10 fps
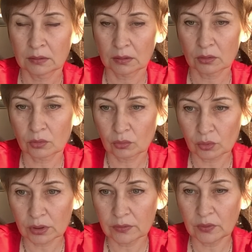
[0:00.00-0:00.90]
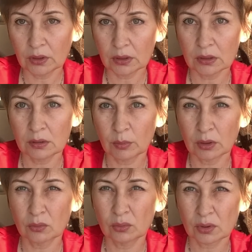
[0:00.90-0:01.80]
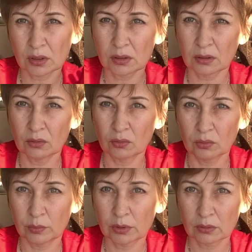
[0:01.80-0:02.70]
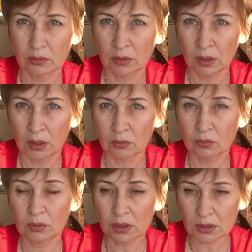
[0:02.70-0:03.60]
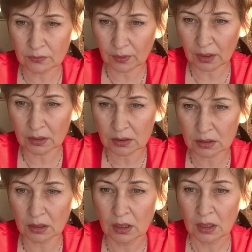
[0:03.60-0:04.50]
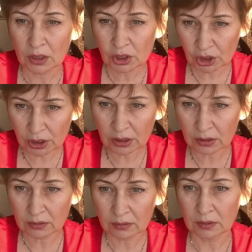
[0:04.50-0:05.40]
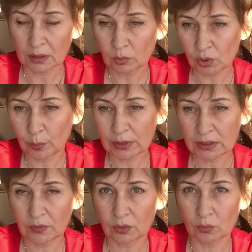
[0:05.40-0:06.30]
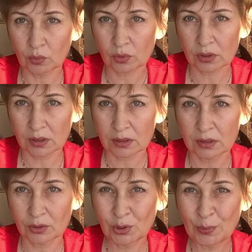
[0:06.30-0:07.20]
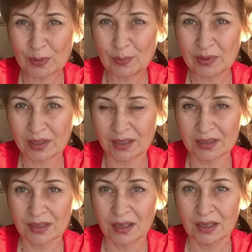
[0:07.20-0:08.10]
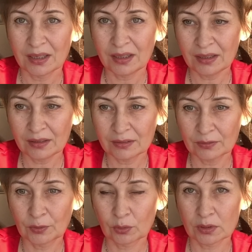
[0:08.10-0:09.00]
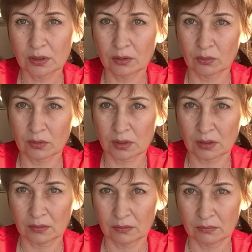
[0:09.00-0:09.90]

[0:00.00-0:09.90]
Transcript: Так что уж извините, не могу сказать номер. Ну, вот называется «Шик». Там уже по цвету можно, если что, подбирать. И «Фрозен Роза».